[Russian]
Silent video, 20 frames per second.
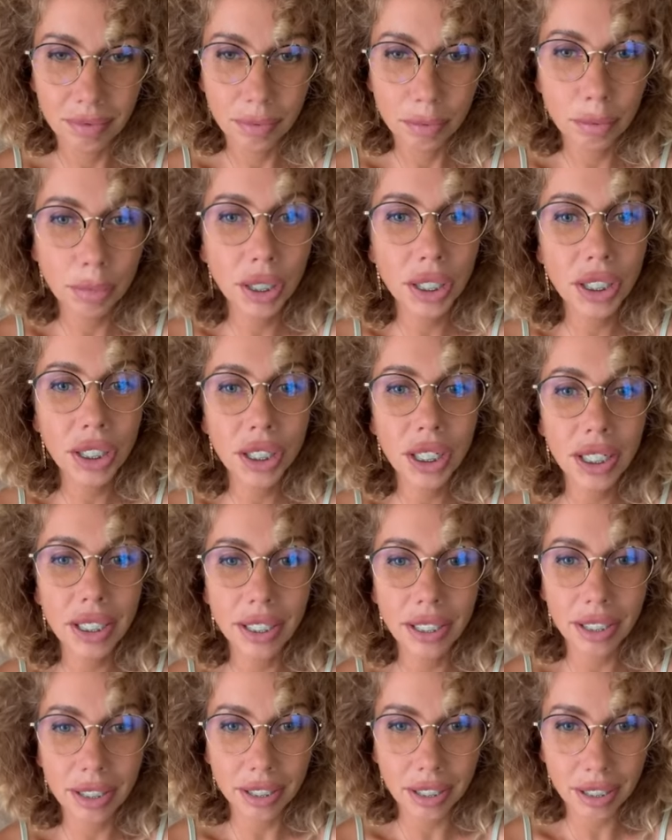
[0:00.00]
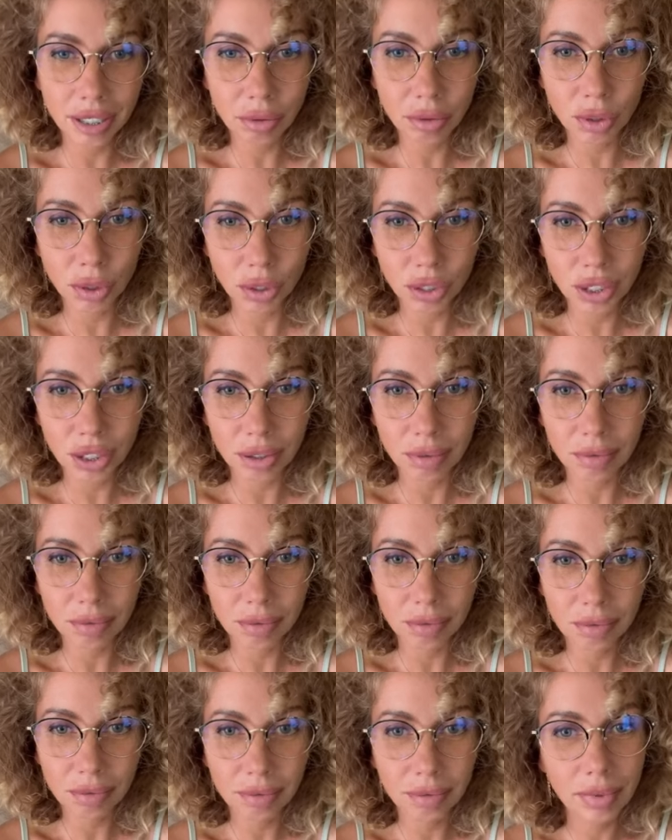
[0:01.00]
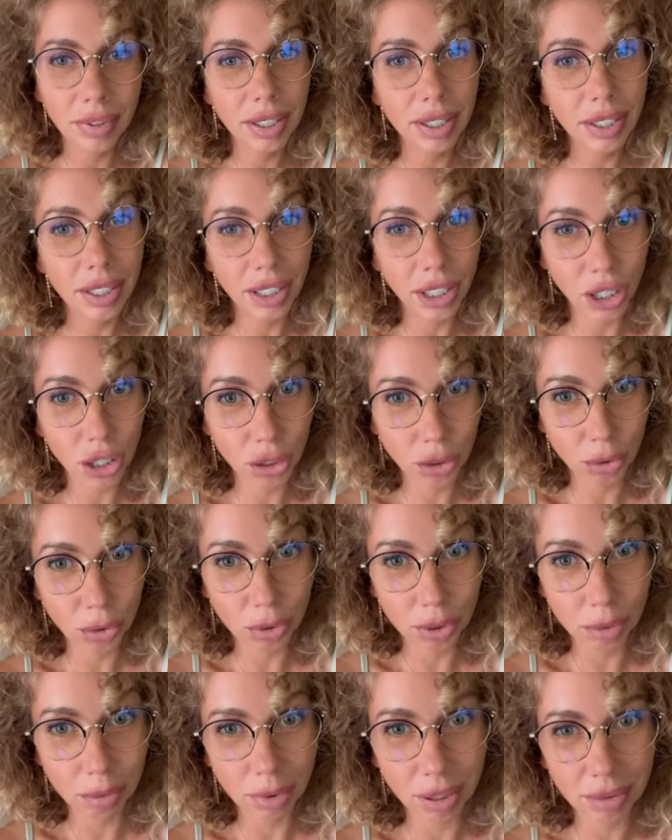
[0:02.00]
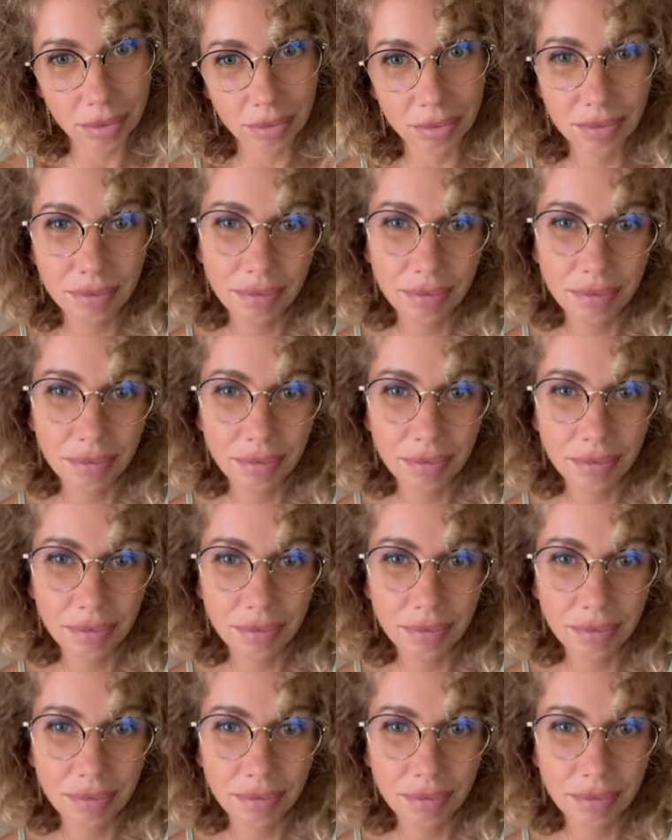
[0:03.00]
Приезжай на ретрит в Сочи. Я жду тебя.